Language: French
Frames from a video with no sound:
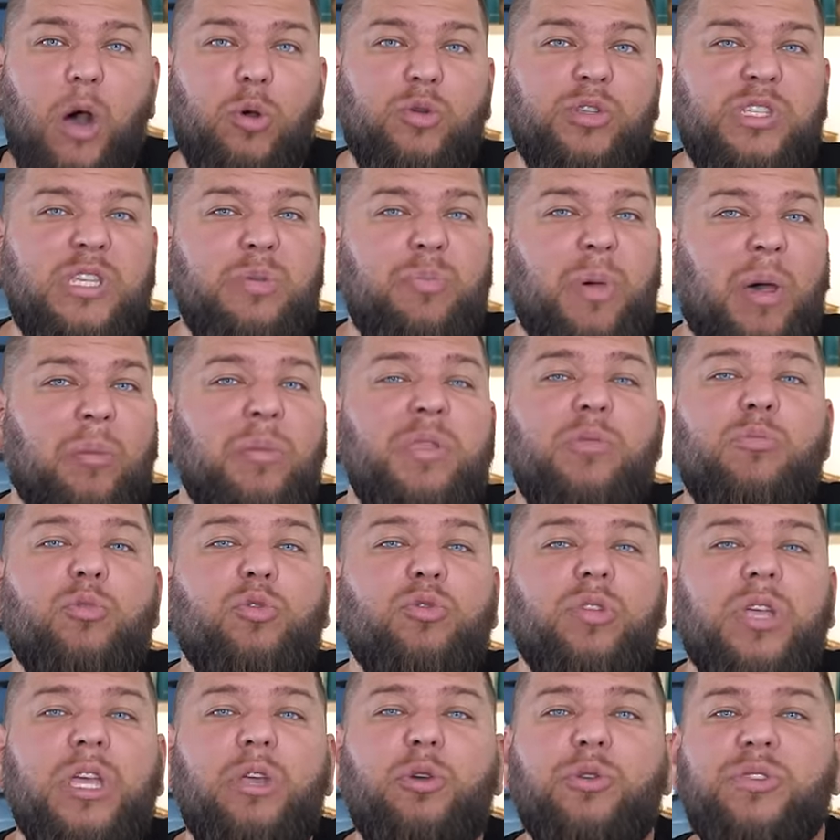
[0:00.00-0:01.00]
a aussi permis de
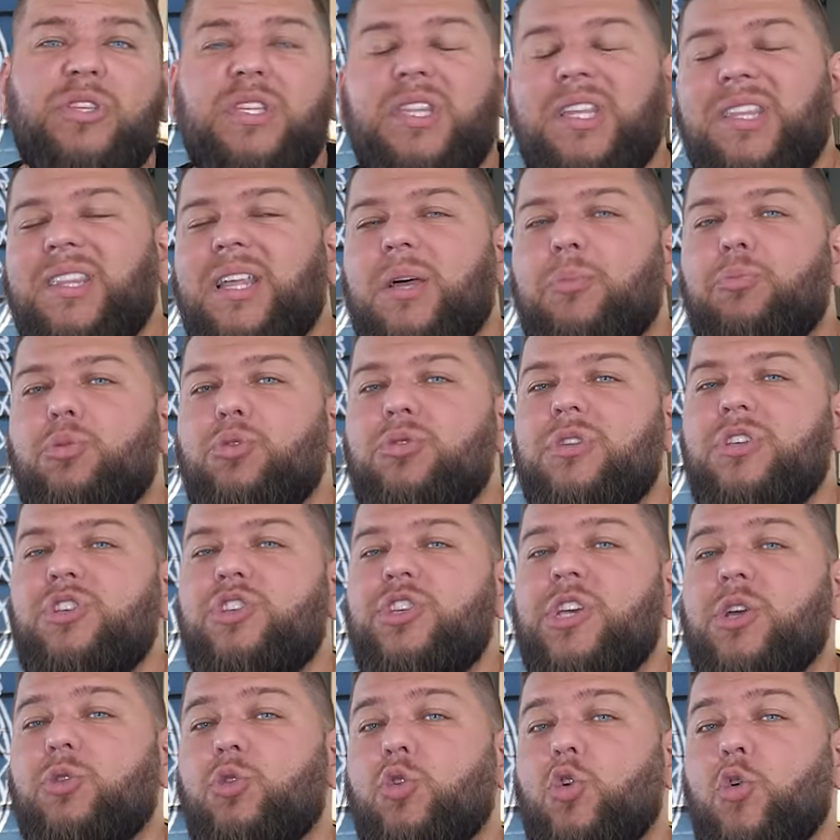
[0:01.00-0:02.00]
montrer que c'était un petit
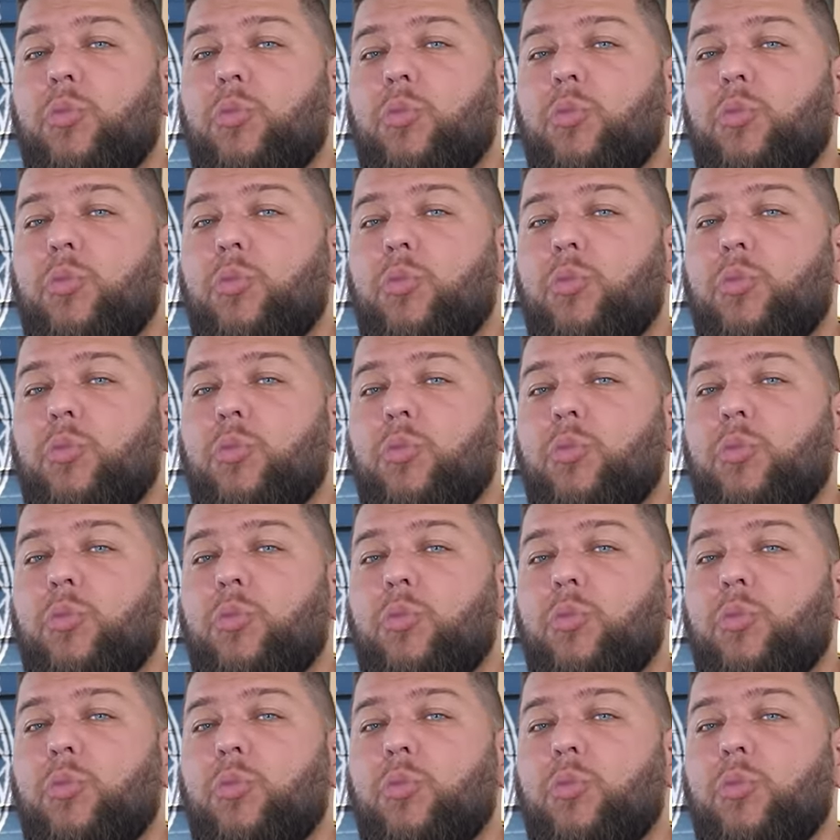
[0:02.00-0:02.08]
chien de